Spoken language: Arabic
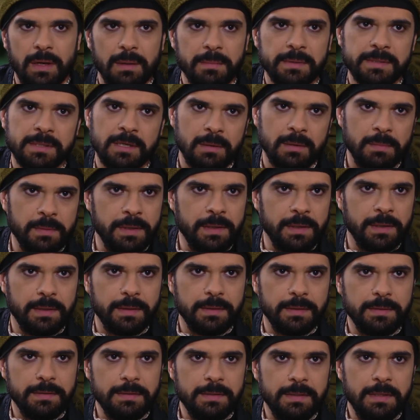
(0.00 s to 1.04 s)
يا مظهر
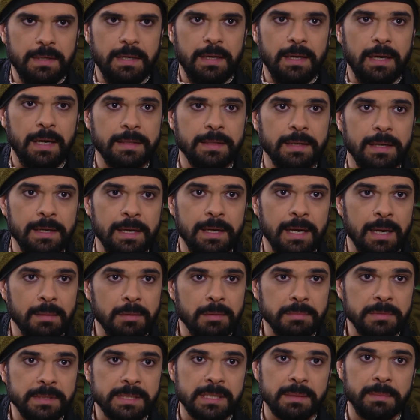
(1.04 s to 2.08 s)
بيك انا اللي
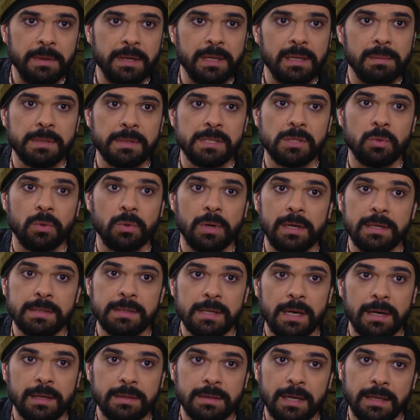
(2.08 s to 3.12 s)
هاممني سمعه المستوره اللي
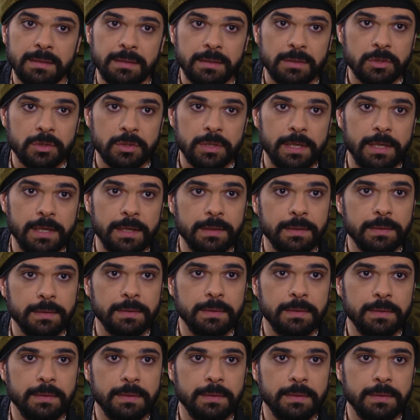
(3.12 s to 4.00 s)
صارت تحت الرجلين